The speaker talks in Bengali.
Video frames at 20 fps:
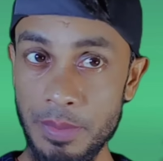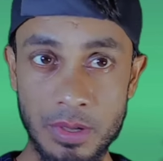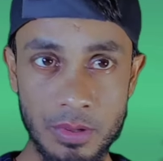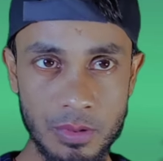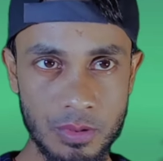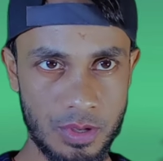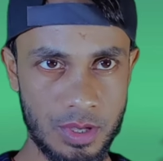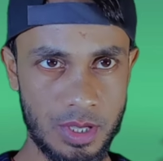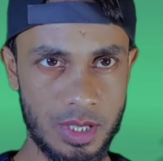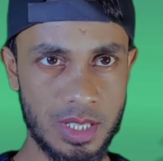
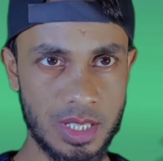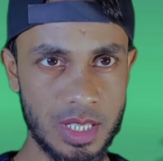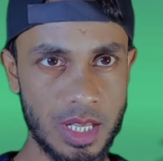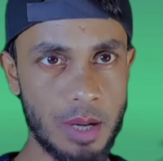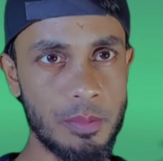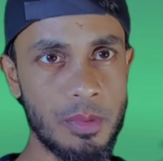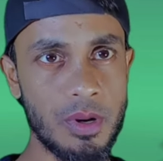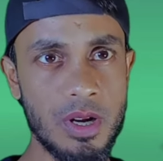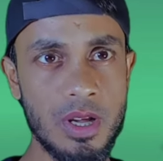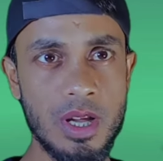করলেন তা
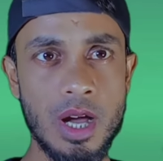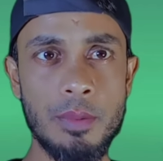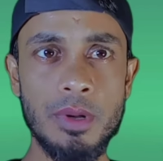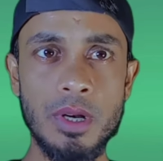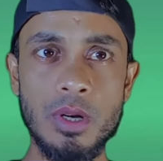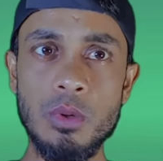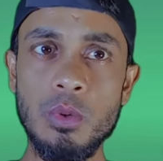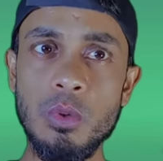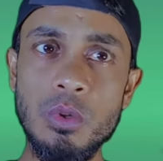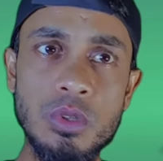মনে হয়
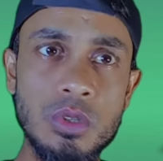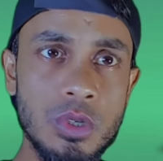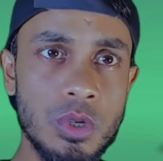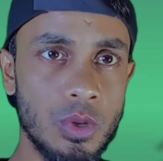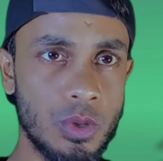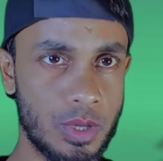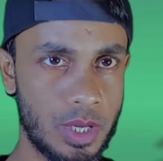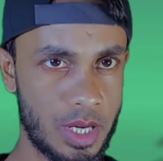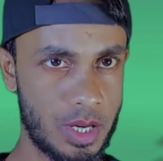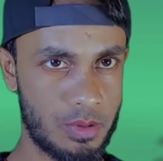আপনার
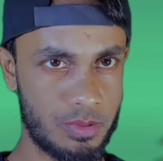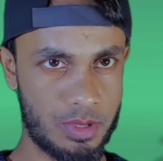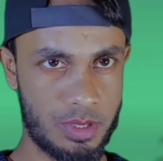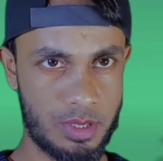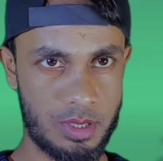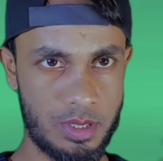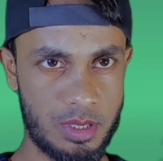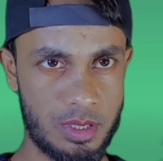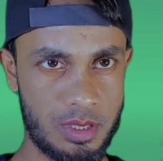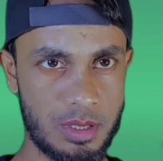উইথড্র করা
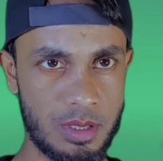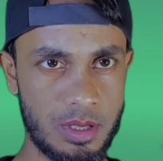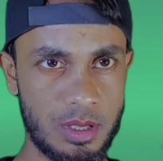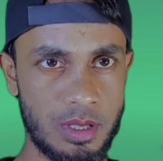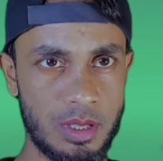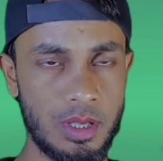উচিত